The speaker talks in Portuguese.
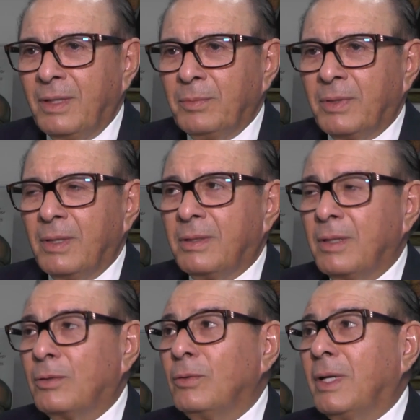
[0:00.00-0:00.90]
temos que
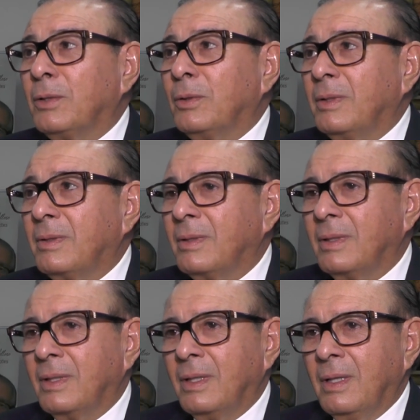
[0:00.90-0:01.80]
ser sonhadores.
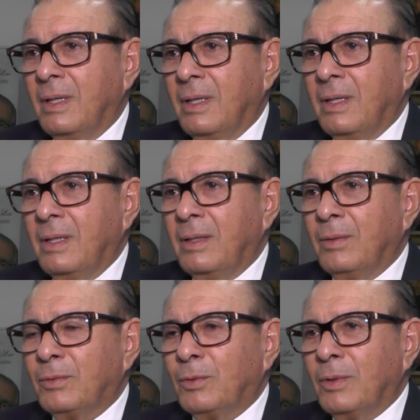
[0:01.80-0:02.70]

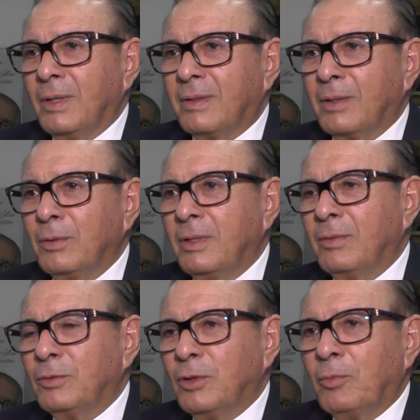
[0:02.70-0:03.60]
Eu estou lançando o
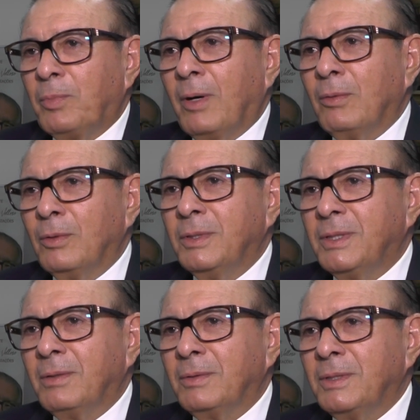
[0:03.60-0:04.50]
livro do João Paulo
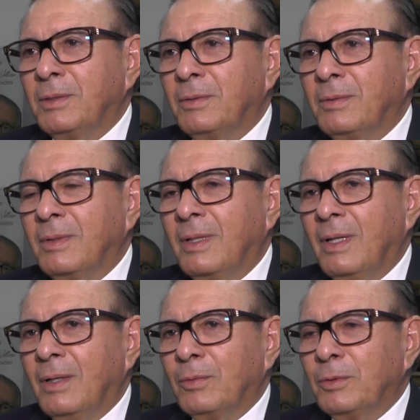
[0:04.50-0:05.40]
hoje, onde
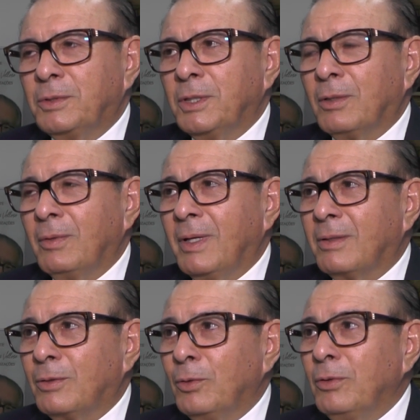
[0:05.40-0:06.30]
o título é
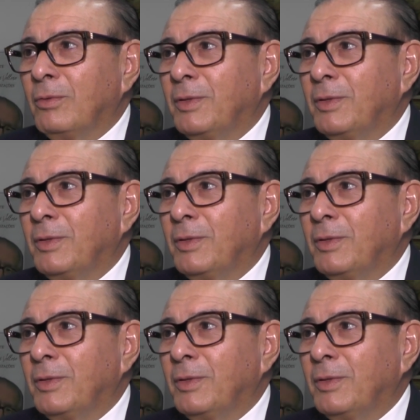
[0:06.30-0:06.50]
Sonhos,